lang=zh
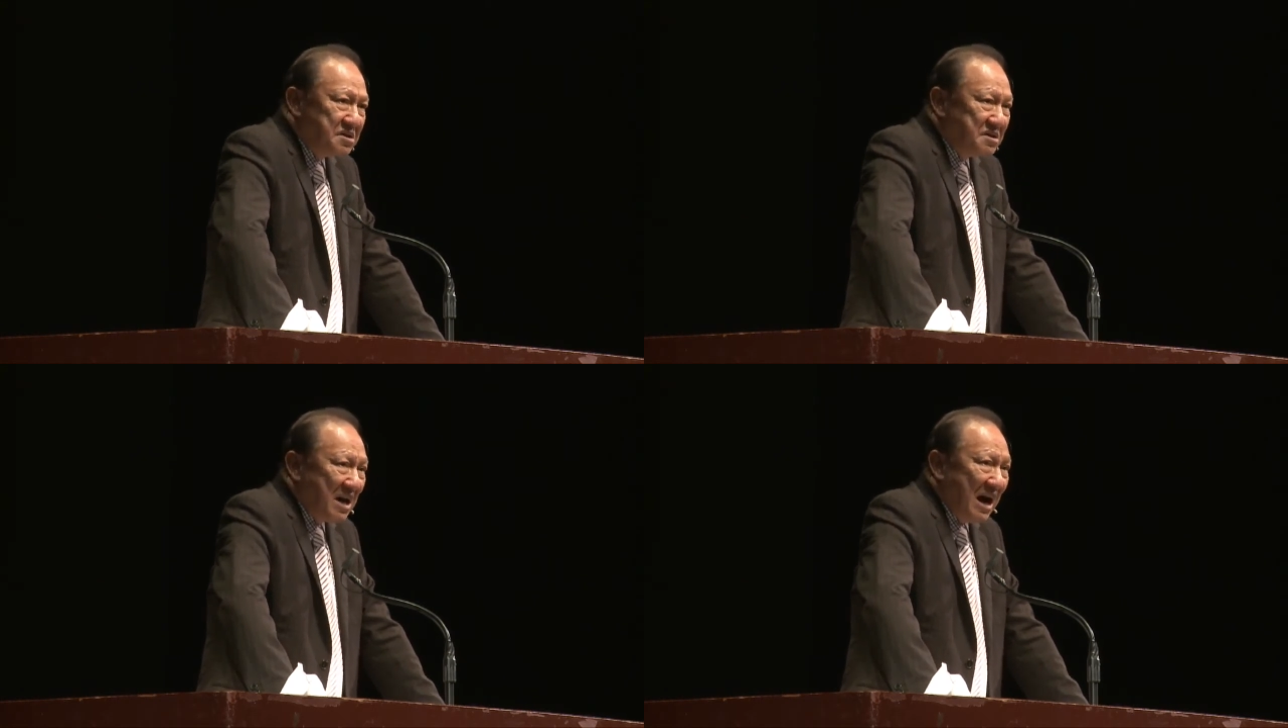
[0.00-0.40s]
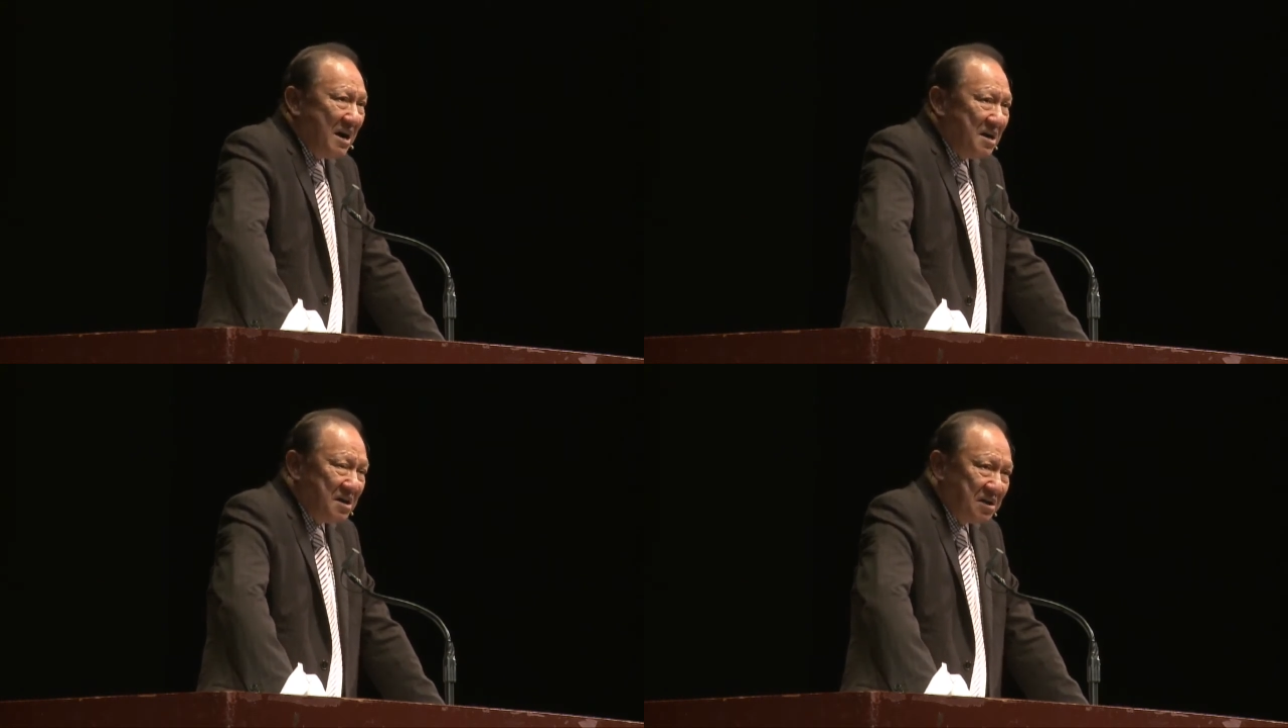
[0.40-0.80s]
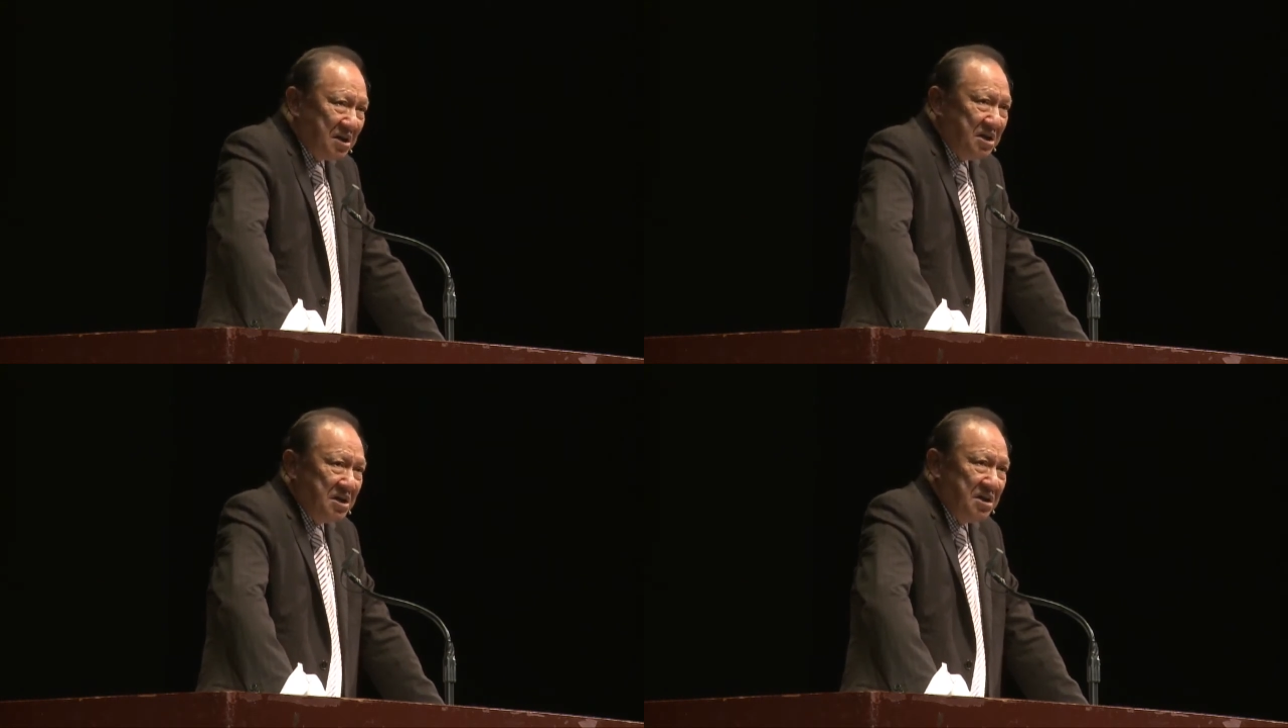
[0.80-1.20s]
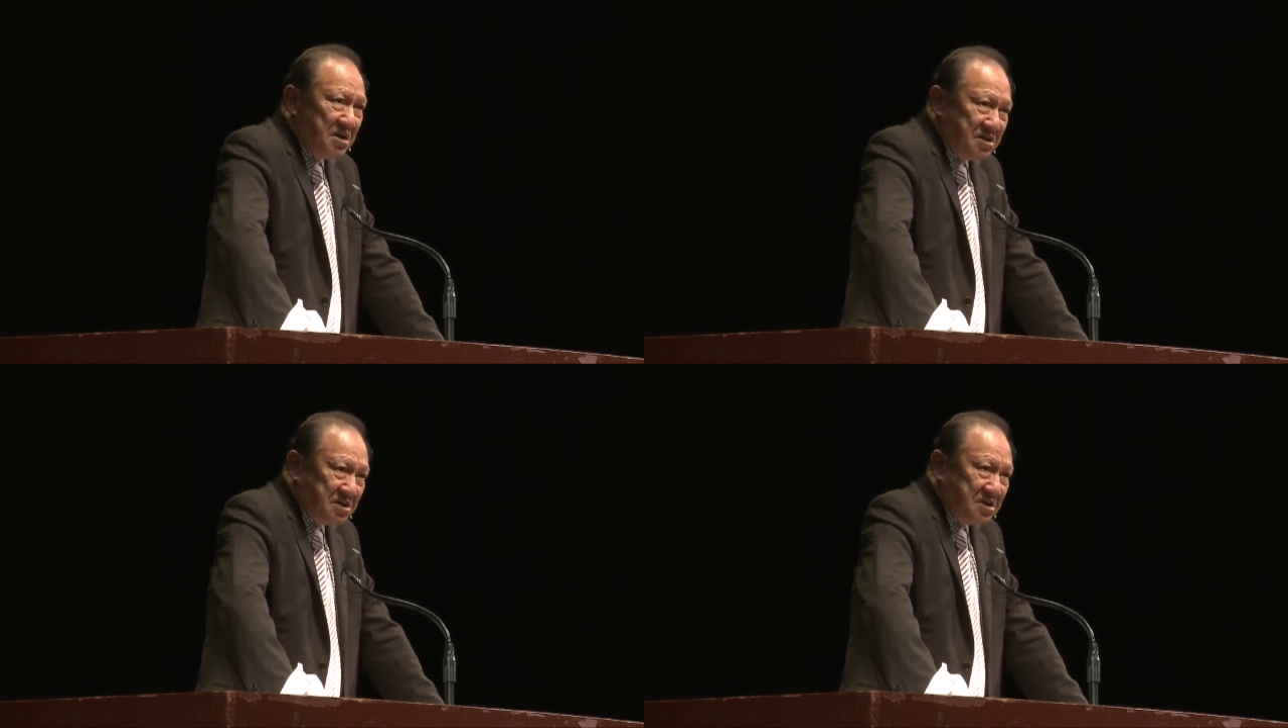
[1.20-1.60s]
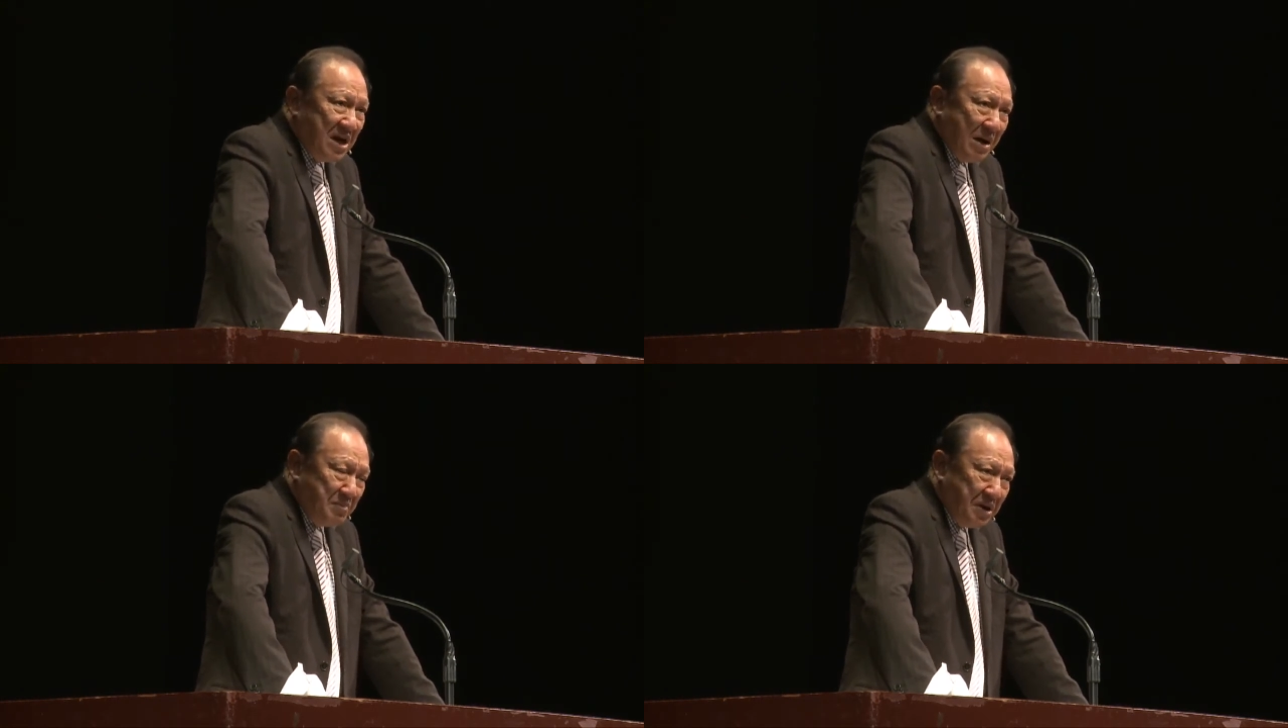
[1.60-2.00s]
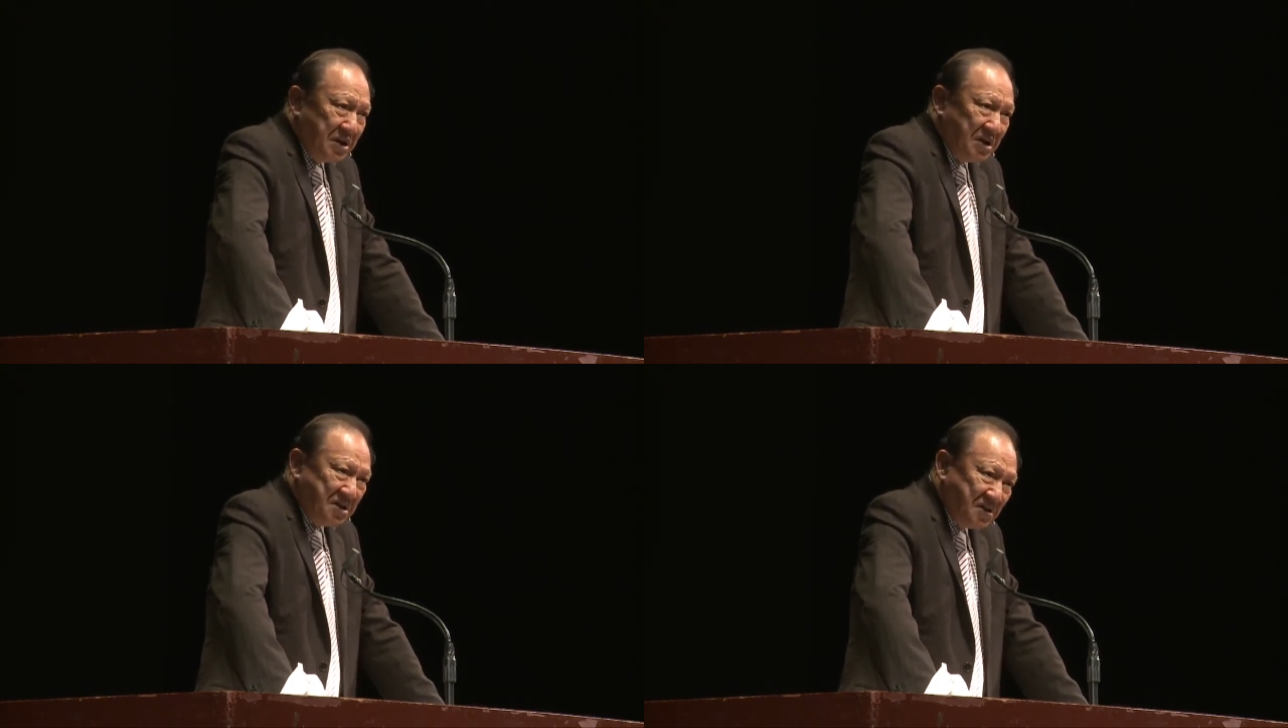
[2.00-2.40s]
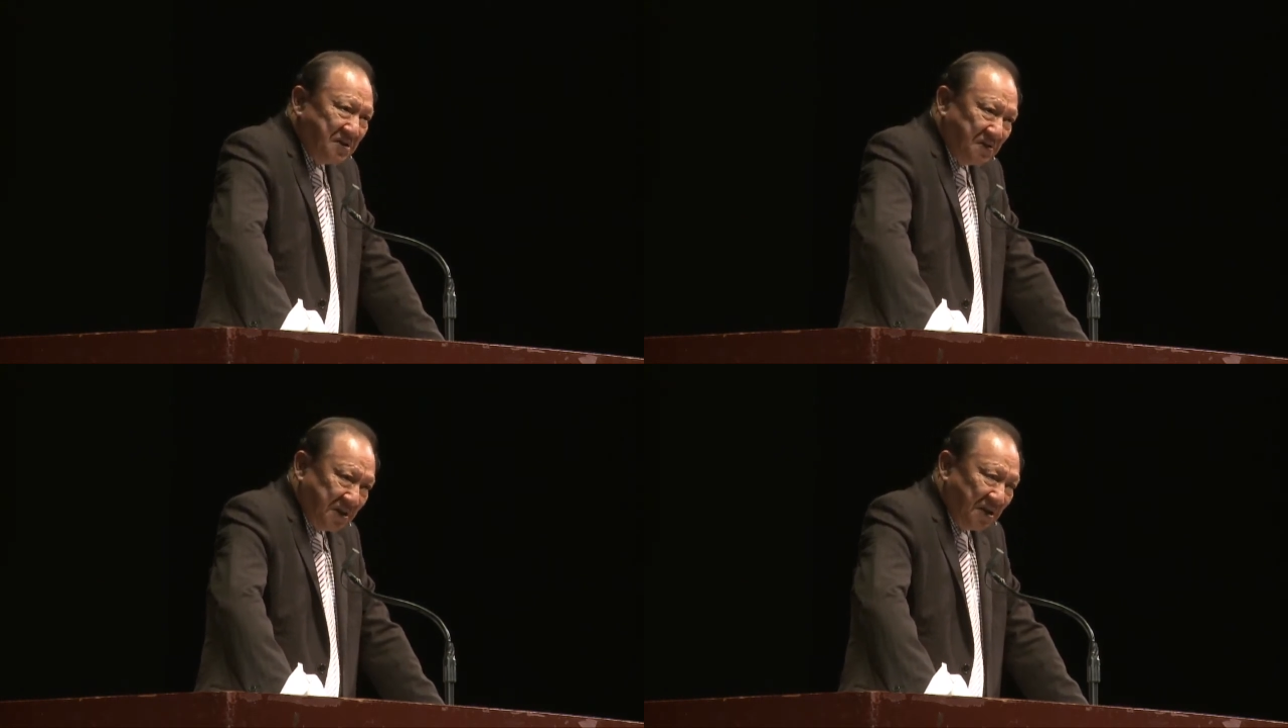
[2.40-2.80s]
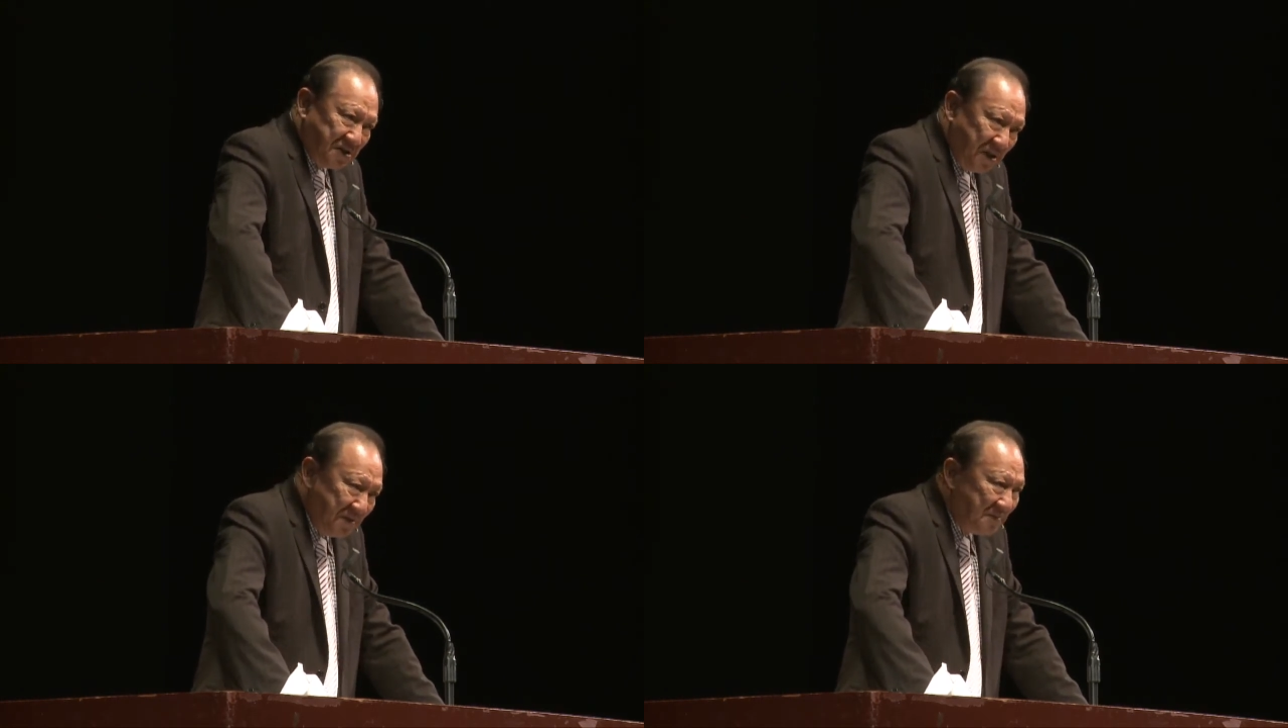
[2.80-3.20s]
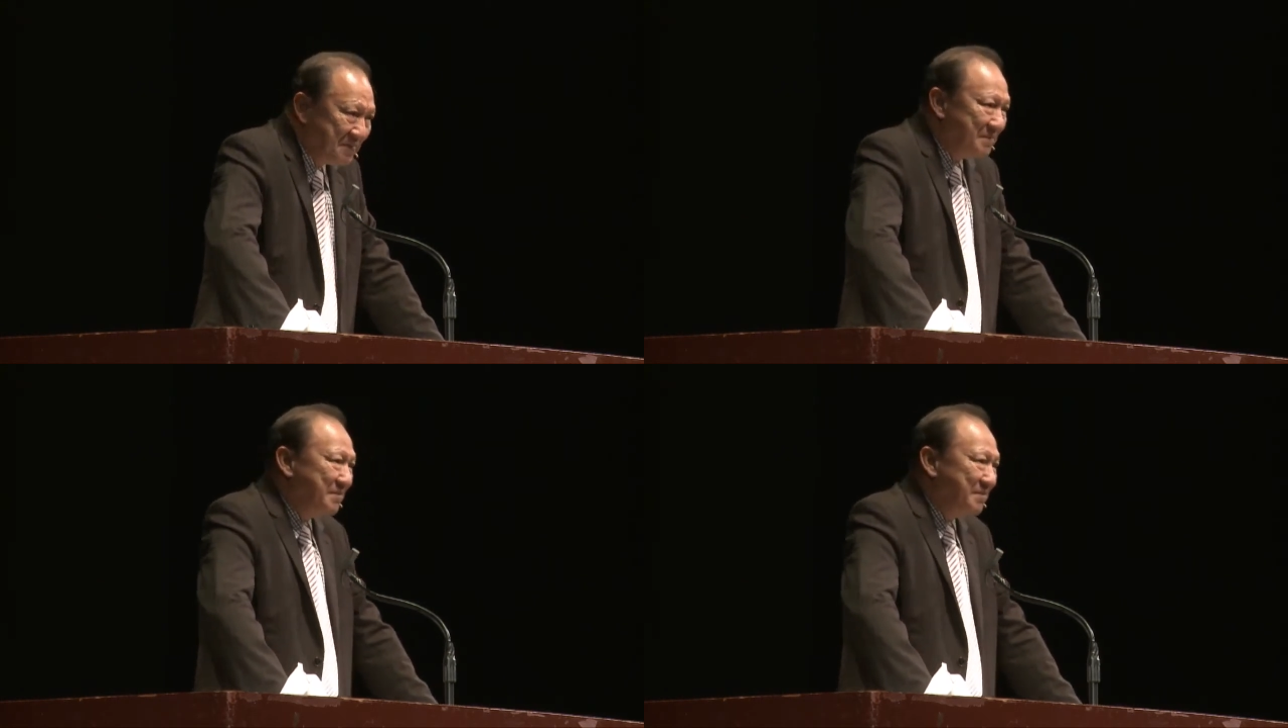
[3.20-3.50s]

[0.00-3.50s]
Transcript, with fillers: 上帝下面的次等神。